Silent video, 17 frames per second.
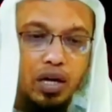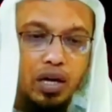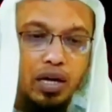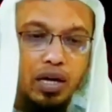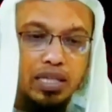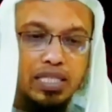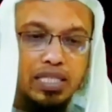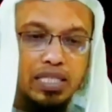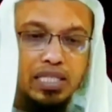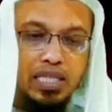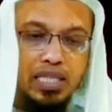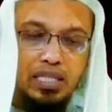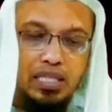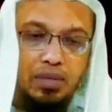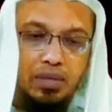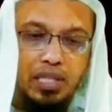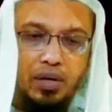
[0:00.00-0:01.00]
কিস্তি
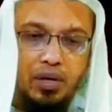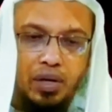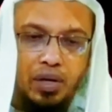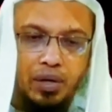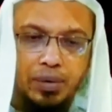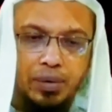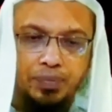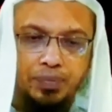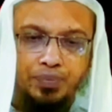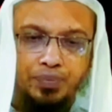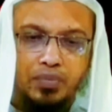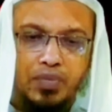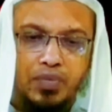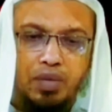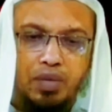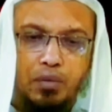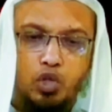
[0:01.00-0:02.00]
হিসাবে দেওয়া হয়
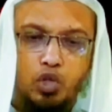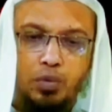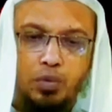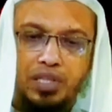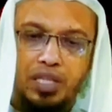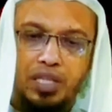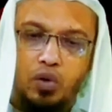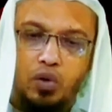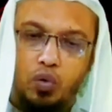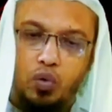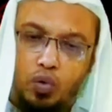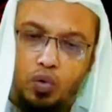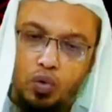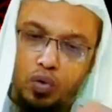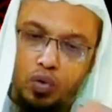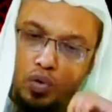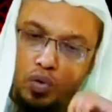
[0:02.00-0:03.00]
মৃত ব্যক্তি
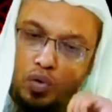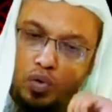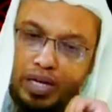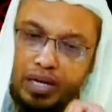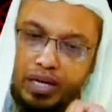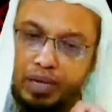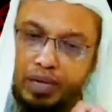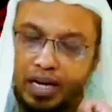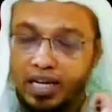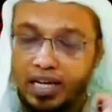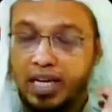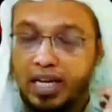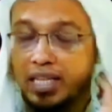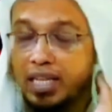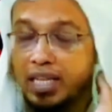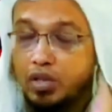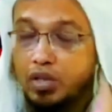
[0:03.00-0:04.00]
লোন লোন রেখে মারা গেলে
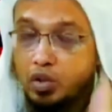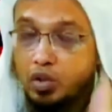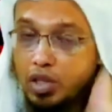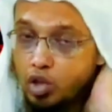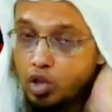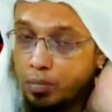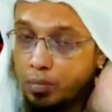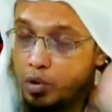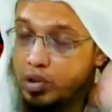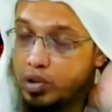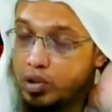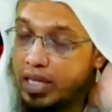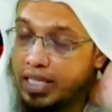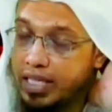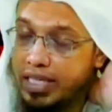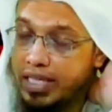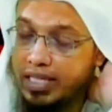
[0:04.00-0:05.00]
তার যদি সম্পদ
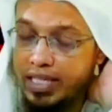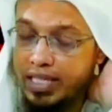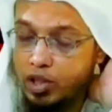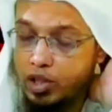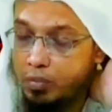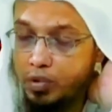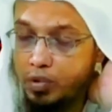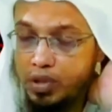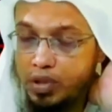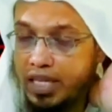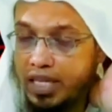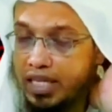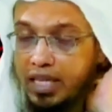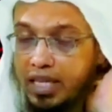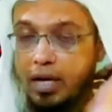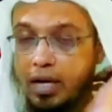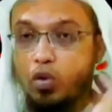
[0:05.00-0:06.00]
থাকে সেই সম্পদ থেকে
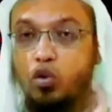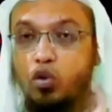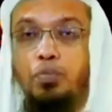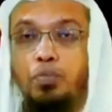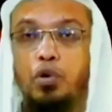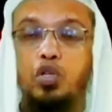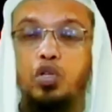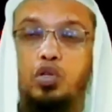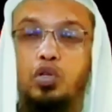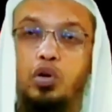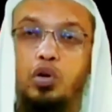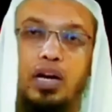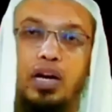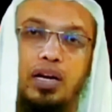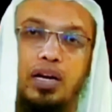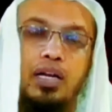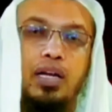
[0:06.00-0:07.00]
তার লোন পরিশোধ
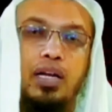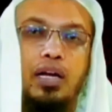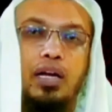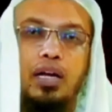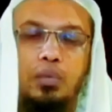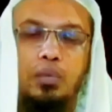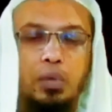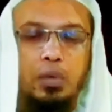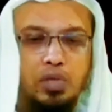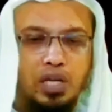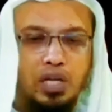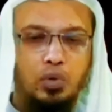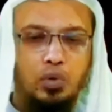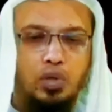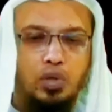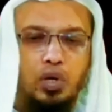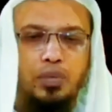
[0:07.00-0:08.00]
করার ব্যবস্থা
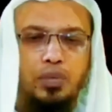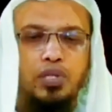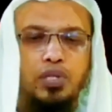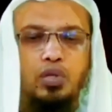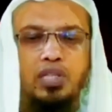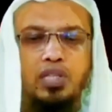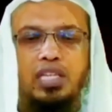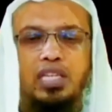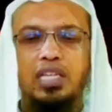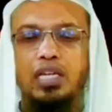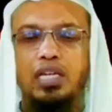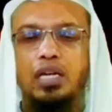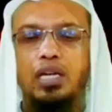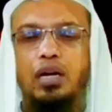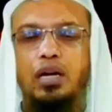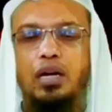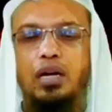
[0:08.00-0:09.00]
করতে হবে যদি তিনি
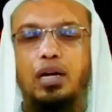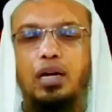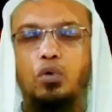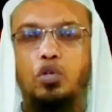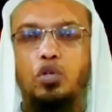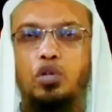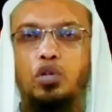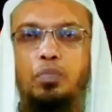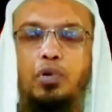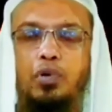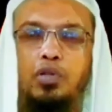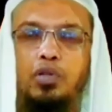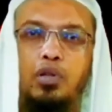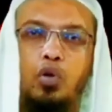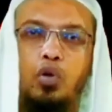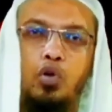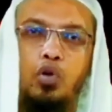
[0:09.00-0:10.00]
কোনো সম্পদ
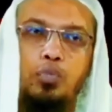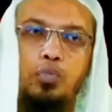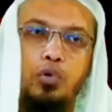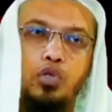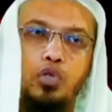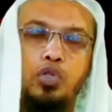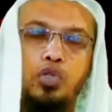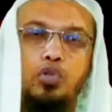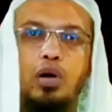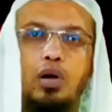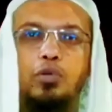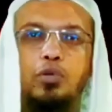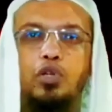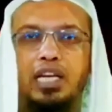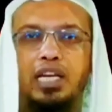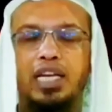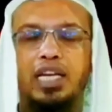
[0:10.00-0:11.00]
লোন পরিশোধ করার
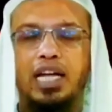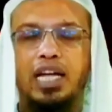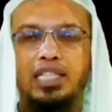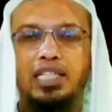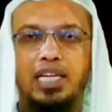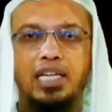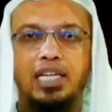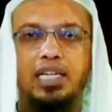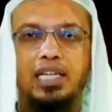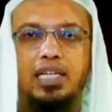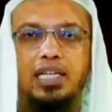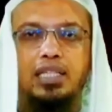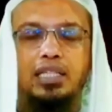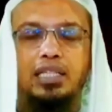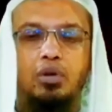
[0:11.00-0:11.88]
মতো রেখে না যান তাহলে